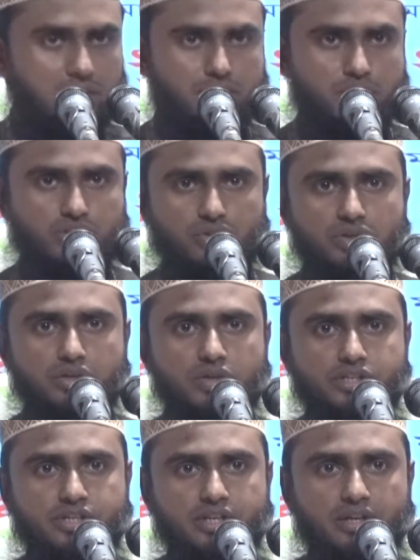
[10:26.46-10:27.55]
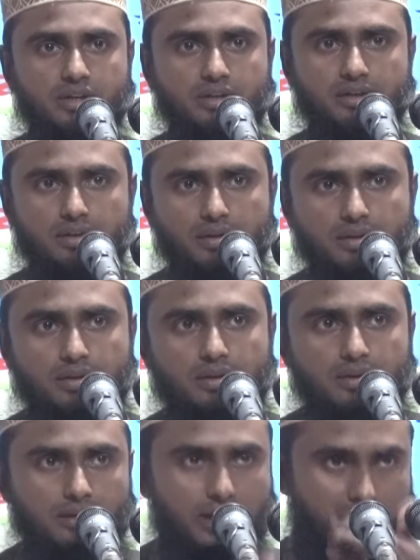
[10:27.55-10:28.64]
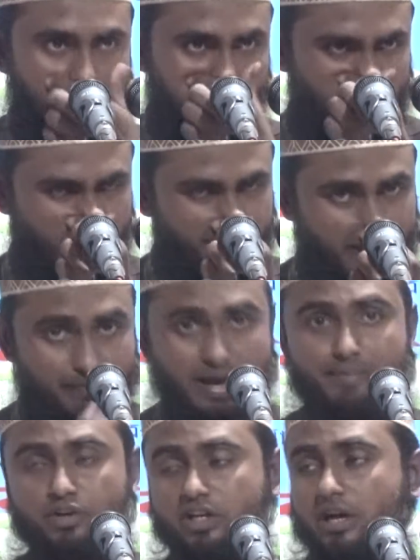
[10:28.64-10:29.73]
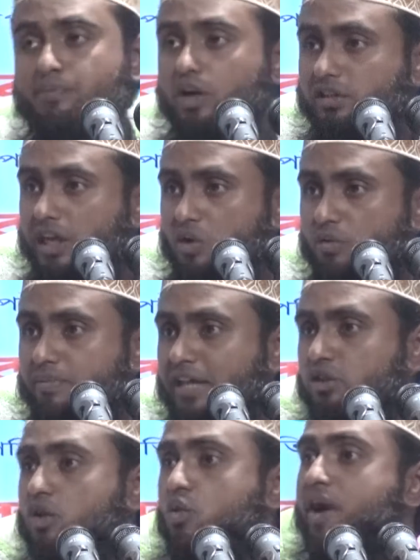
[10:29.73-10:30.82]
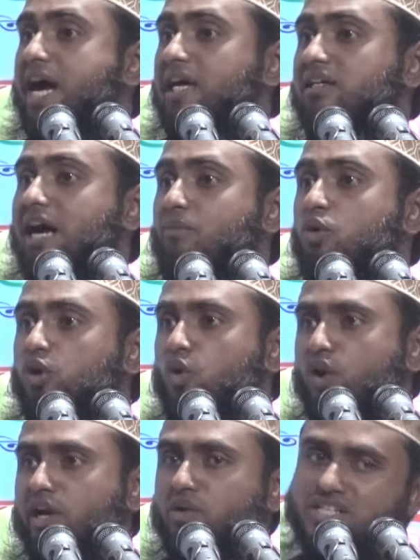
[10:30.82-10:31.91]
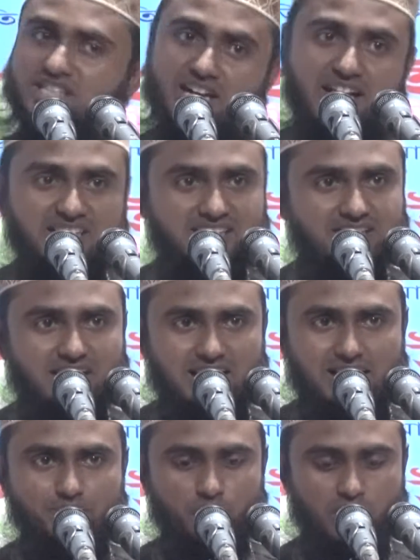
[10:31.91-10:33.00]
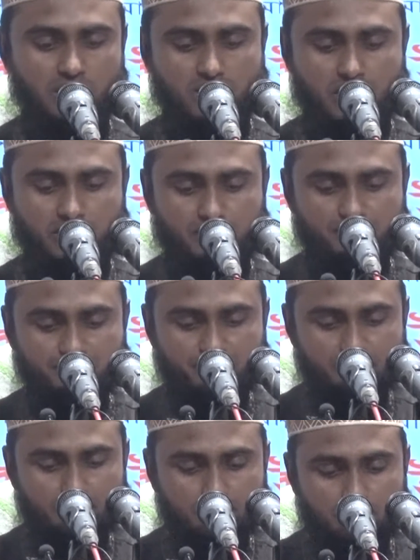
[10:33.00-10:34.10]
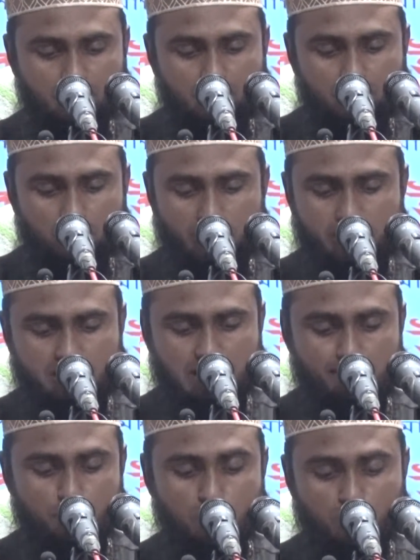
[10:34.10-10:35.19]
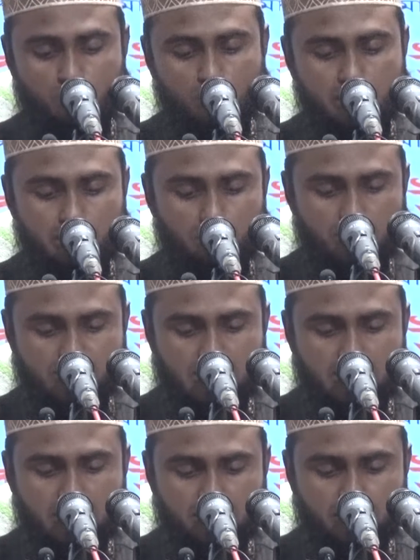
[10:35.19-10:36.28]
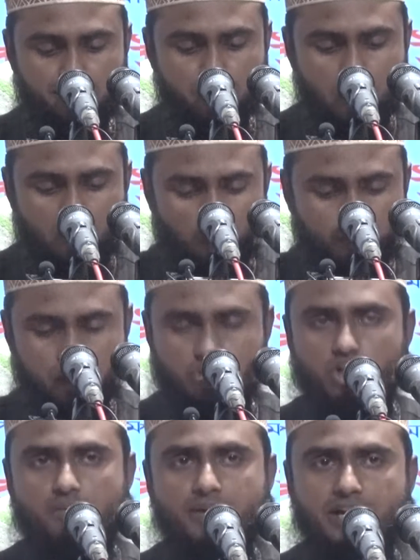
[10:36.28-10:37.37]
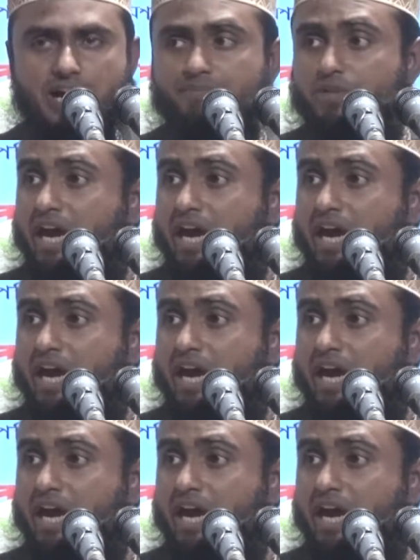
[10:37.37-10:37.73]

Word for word: অবশ্যই রয়েছে কারণ মা বোনেরা পর্দা কর মাত্র কয়েকটা আমুল করলে ওরা জান্নাতি আলহামদুলিল্লাহ কন কয়েকটা আমুল করলেই তো ওরা জান্নাতি ও মুসলমানেরা